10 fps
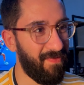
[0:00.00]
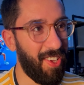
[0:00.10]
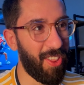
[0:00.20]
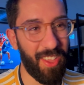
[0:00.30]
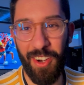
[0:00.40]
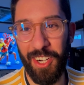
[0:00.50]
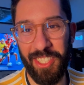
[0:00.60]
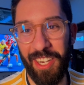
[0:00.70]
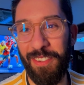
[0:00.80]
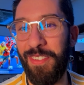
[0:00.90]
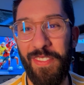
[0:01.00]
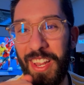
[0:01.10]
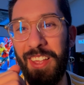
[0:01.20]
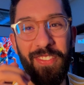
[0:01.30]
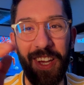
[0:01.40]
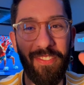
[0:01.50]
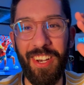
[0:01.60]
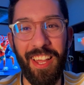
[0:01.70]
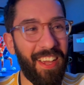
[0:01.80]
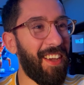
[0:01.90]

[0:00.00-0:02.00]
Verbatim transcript: 122 في بالي بيه